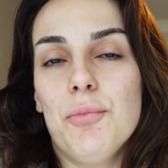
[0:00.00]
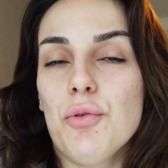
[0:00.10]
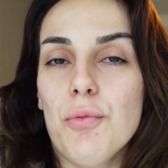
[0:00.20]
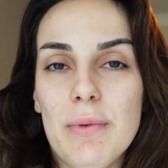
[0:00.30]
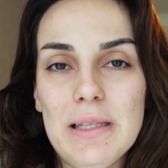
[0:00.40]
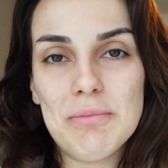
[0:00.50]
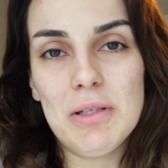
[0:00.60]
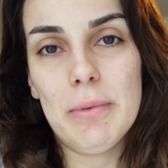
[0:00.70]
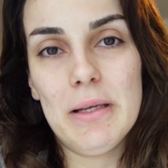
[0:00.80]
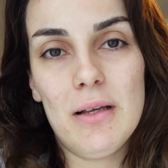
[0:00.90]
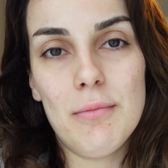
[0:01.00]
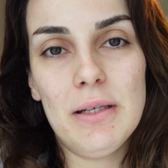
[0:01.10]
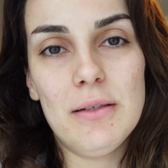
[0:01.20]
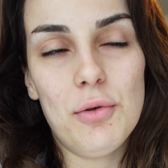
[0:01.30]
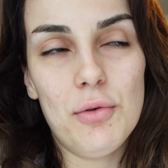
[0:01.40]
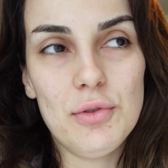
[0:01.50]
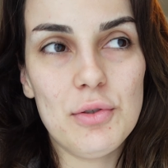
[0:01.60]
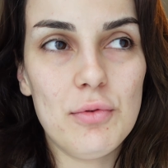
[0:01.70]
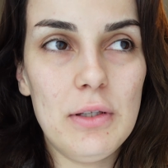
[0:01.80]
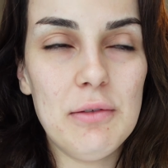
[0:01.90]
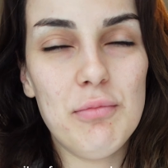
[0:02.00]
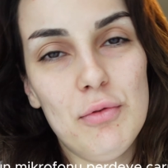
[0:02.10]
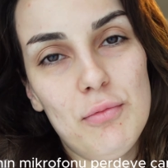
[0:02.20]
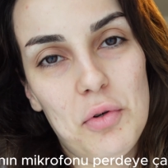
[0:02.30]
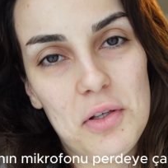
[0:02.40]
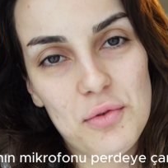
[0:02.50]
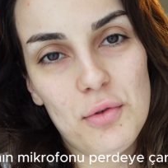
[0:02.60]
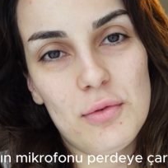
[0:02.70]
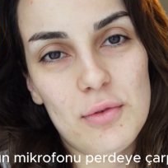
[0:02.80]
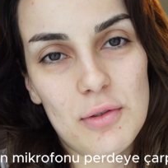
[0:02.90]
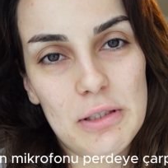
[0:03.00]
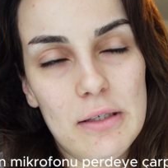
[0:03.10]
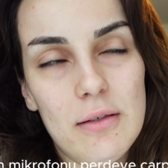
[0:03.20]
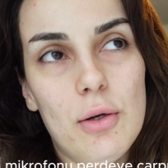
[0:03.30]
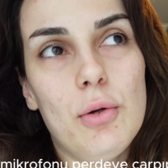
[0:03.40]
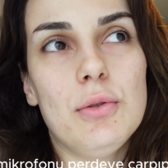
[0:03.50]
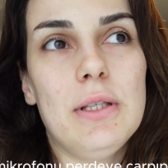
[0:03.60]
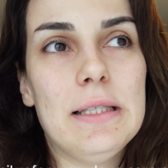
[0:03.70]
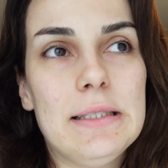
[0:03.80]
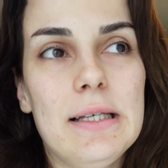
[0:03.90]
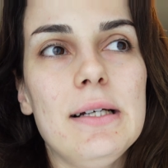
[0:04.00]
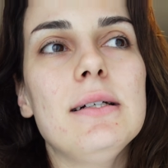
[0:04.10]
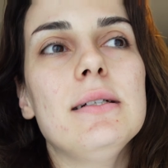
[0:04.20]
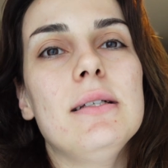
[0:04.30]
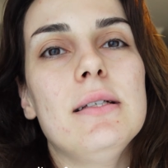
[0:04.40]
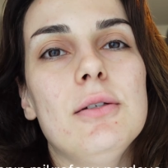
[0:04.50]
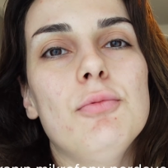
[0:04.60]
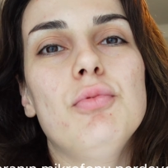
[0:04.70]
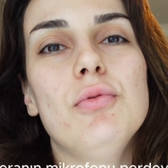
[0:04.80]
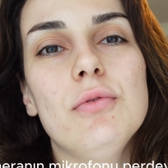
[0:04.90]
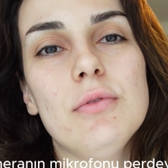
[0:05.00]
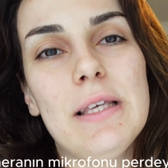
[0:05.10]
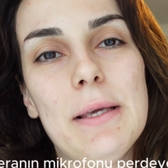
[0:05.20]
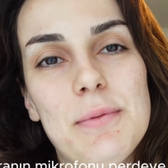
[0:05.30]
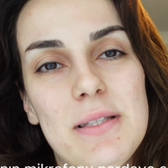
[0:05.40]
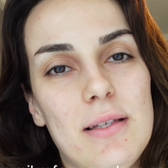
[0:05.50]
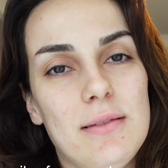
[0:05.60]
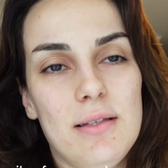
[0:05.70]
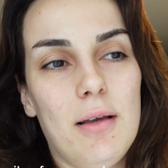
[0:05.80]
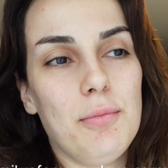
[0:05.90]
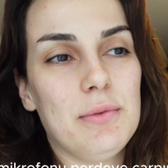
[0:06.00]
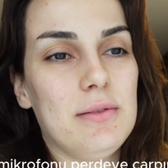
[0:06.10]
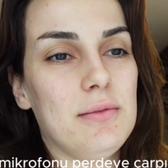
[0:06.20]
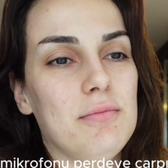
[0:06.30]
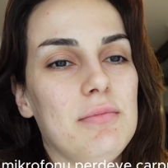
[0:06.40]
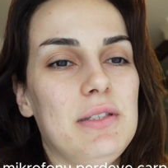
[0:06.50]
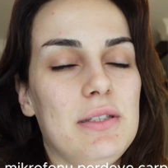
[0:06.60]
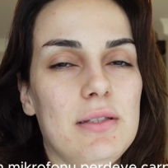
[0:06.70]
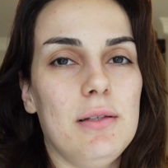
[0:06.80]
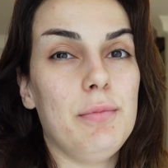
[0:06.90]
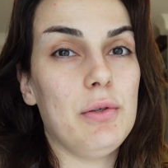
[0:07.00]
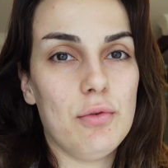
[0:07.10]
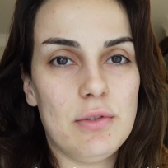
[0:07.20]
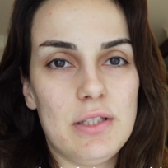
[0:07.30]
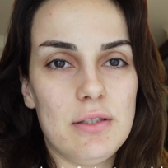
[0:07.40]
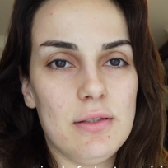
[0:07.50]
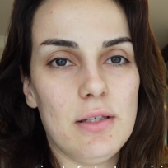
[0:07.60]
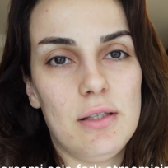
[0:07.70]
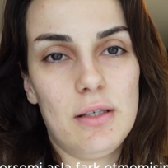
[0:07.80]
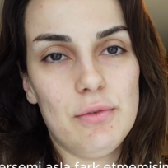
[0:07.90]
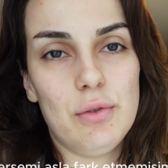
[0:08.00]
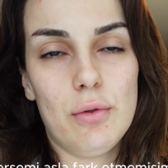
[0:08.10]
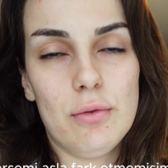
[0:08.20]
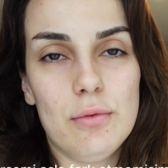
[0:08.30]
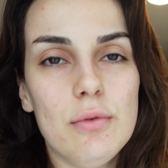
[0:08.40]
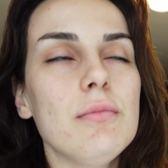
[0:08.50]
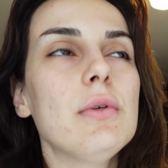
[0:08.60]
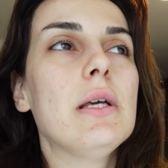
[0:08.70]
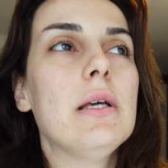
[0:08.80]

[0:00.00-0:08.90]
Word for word: Bugün benimle beraber önce kulak burun boğaz doktoruna oradan da e, bu GEPS diyeti yaptığım işte pikos için tedavi gördüğüm